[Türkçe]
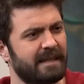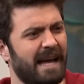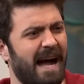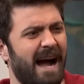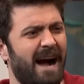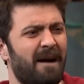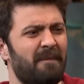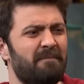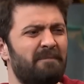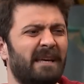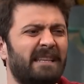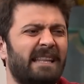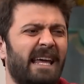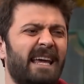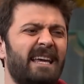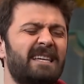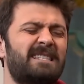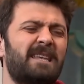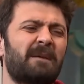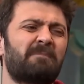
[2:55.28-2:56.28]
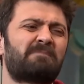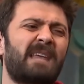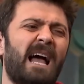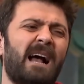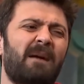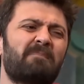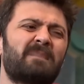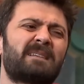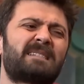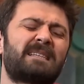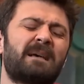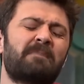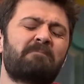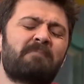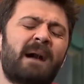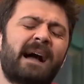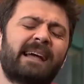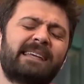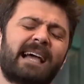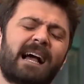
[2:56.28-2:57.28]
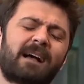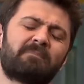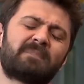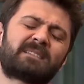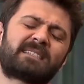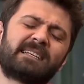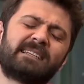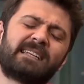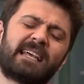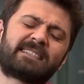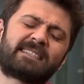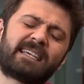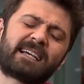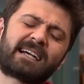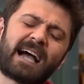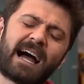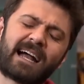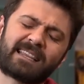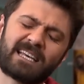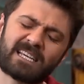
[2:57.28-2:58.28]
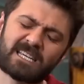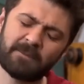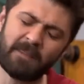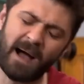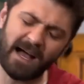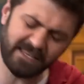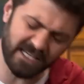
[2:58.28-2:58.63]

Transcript: Ya bir de isim takmışsın, manyak mısın, nesin kardeşim?